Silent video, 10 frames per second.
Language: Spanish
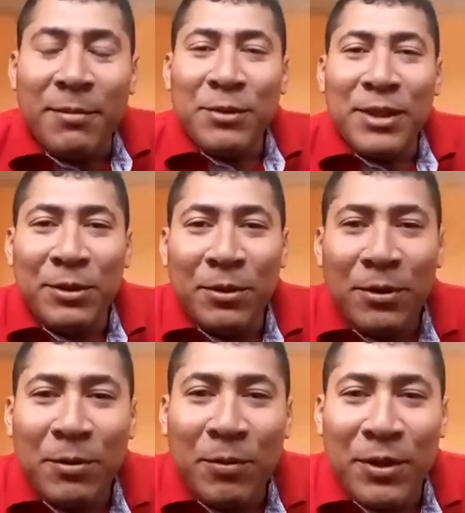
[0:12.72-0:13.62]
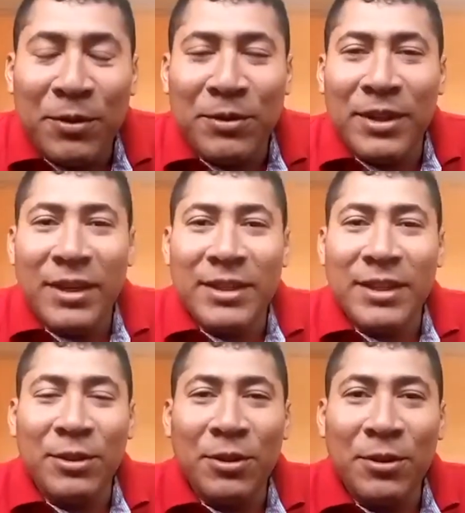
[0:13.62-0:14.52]
Arturo. Buenos días a
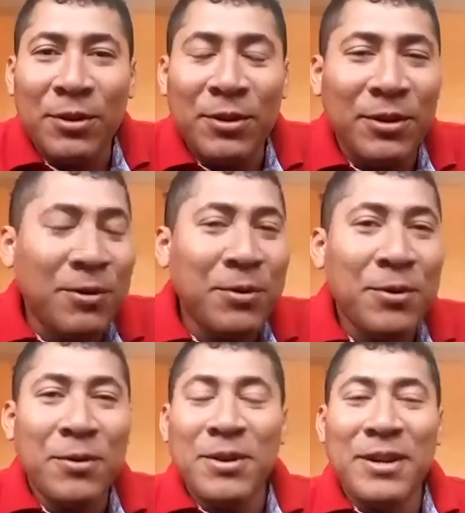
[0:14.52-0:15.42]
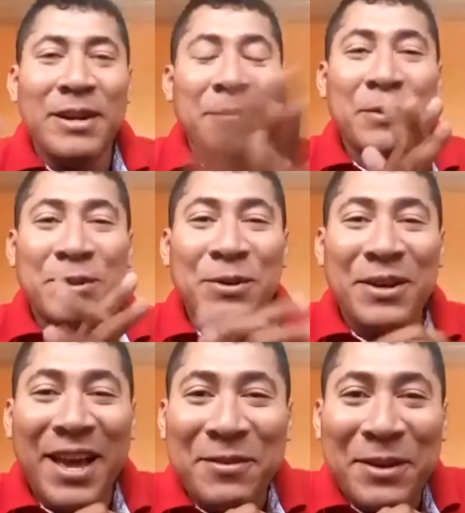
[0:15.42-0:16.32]
todos. Uh,
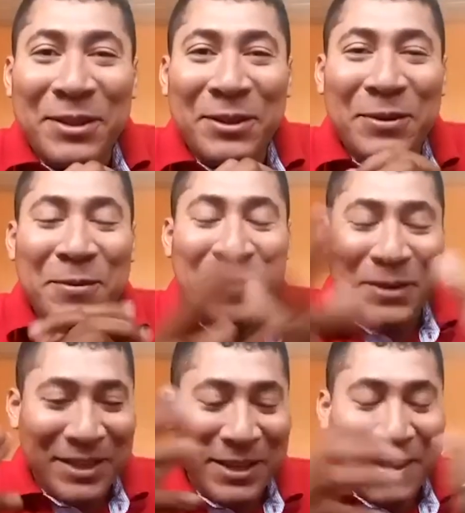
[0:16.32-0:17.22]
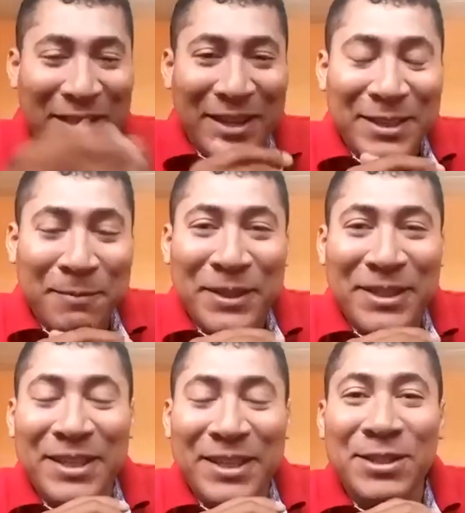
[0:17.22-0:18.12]
emocionado, Arturo, por esa, esta
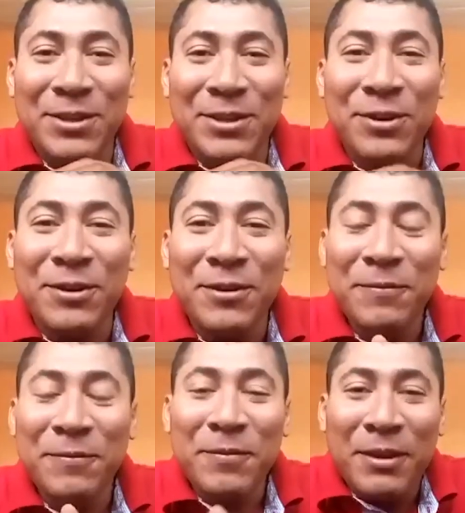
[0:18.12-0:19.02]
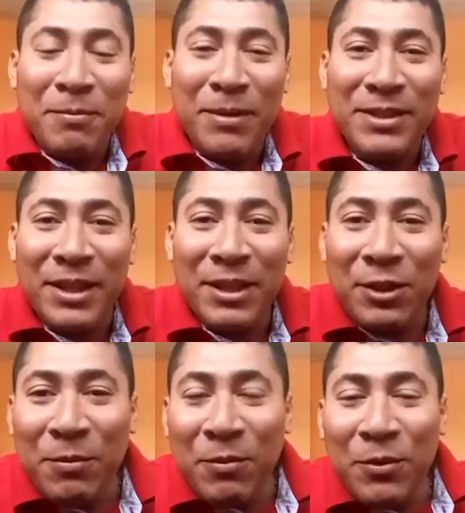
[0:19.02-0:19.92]
presentación. Me
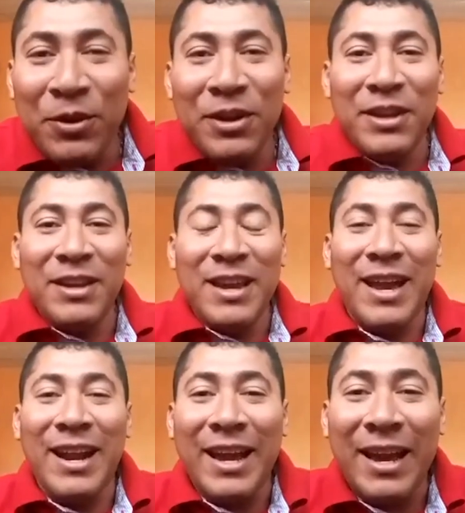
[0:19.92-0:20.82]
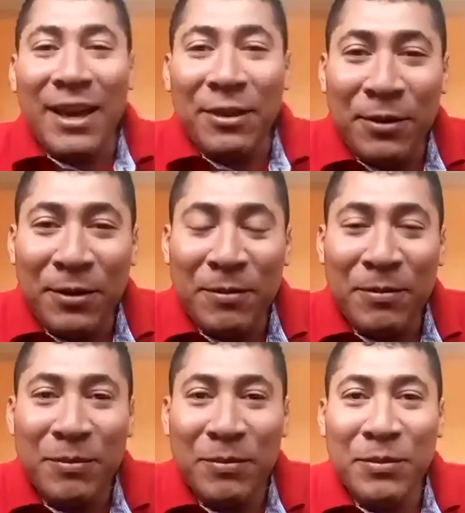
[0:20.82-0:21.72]
siento muy halagado,
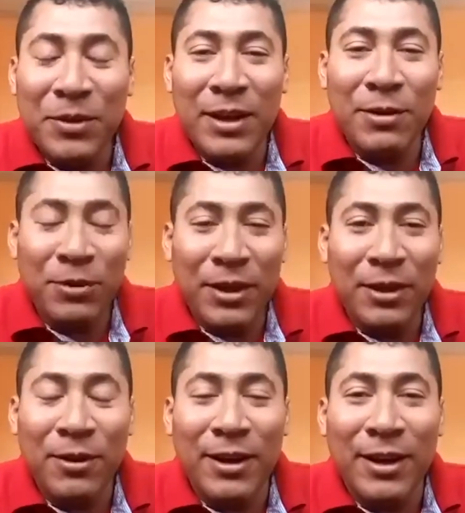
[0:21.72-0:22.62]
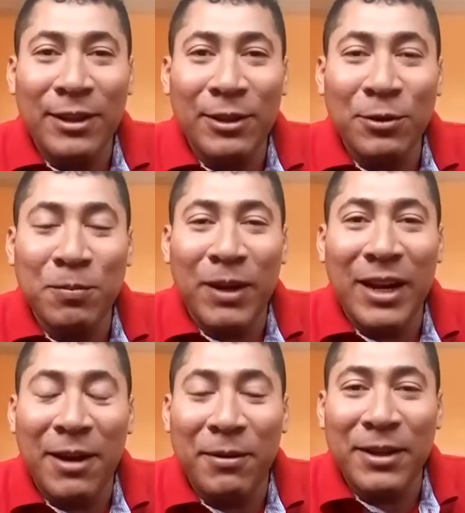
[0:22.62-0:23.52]
muy aludido a tus
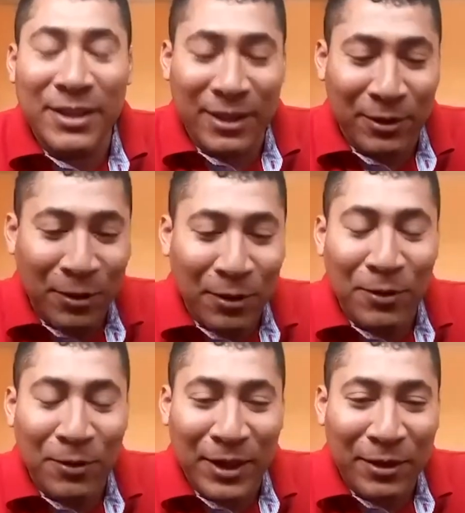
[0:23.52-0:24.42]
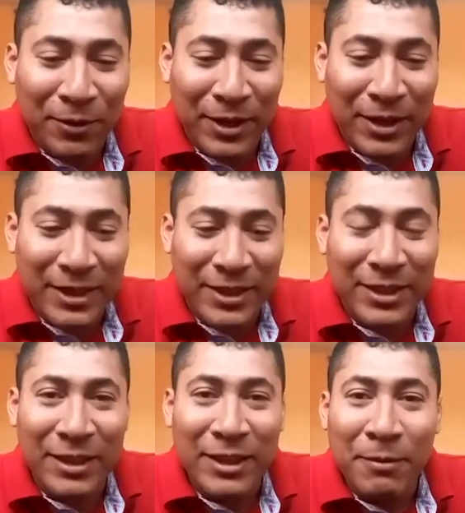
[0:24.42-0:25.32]
palabras, a todo lo que hoy es,
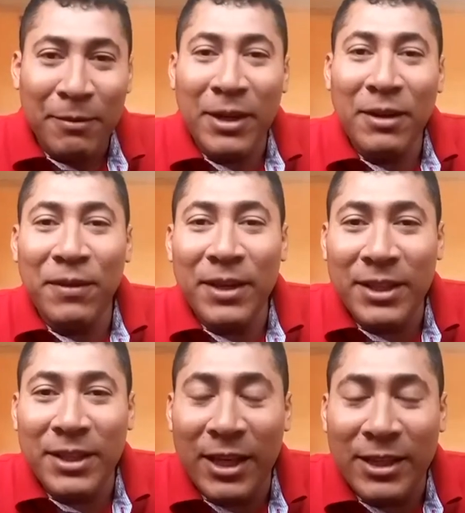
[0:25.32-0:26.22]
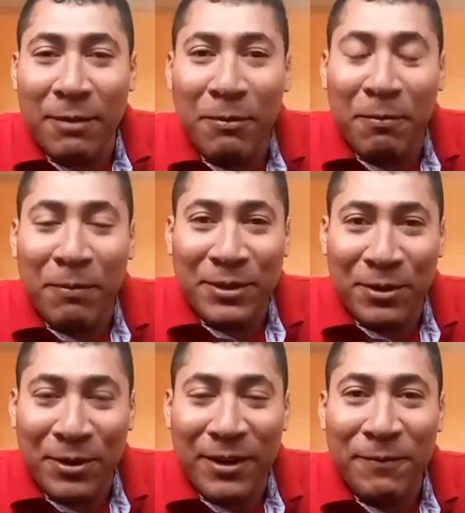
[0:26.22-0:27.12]
manifiestas hacia mi
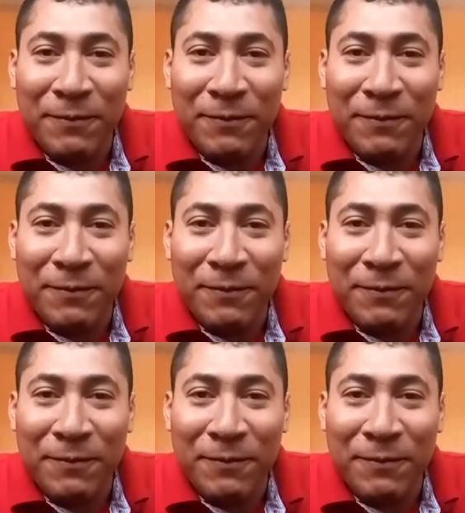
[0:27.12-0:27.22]
persona.